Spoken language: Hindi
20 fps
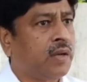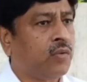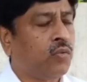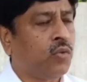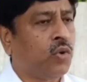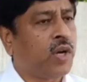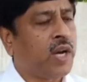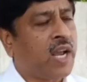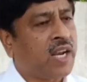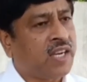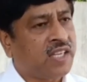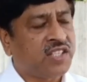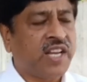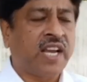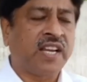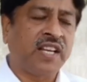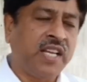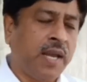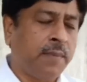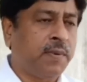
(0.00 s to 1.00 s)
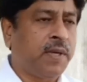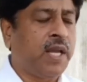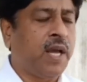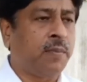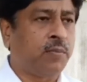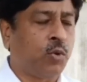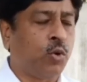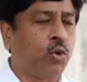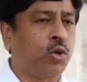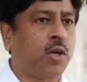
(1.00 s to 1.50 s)
राकेश डागर ही अपने आप को
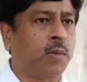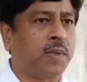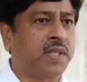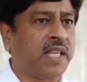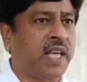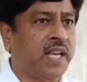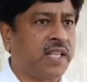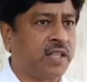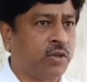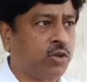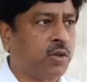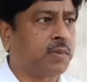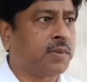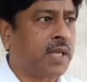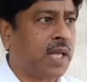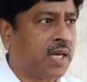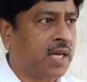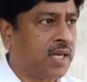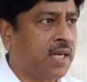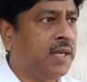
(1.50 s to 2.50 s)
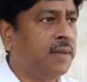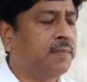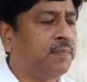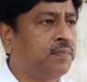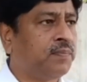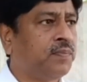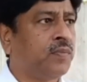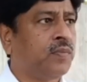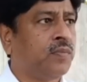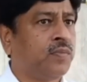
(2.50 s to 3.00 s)
ओनर बता रहा था उस अस्पताल का
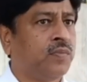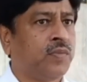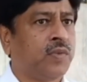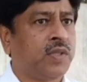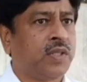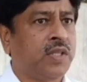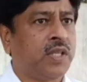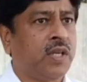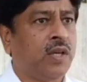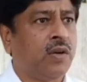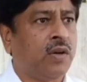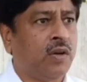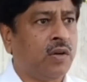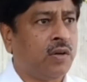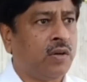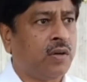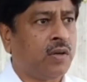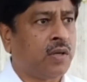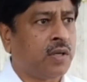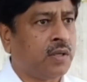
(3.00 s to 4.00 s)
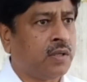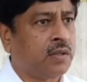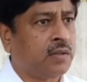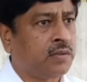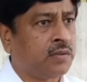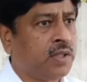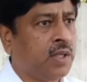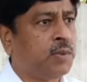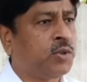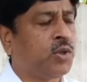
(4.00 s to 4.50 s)
ठीक और
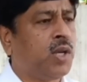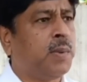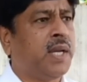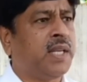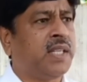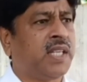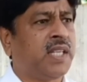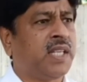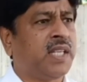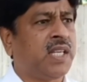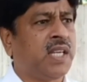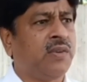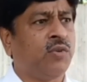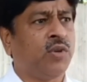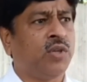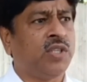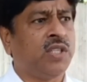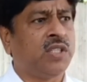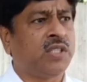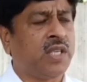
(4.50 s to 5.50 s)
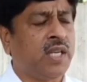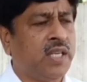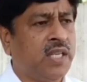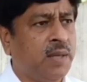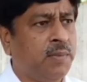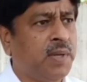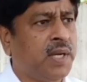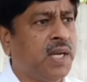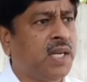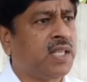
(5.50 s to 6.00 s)
ये भी सुनने में आया था कि वो इसने ये भी
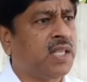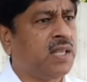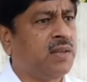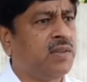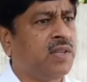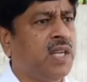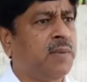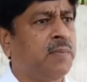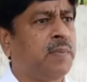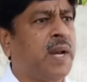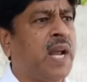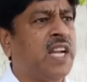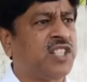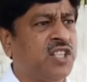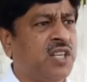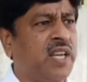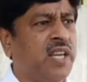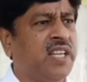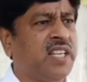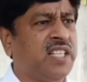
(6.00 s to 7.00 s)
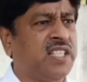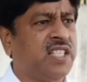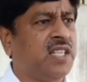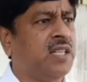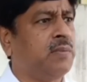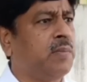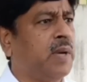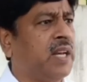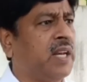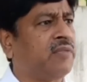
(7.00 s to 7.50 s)
कहा था कि ये ब्रांच है किसी
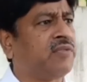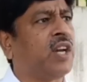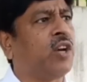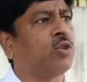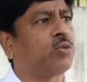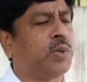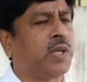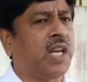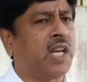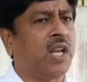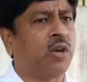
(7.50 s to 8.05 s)
मानवता हॉस्पिटल है कोई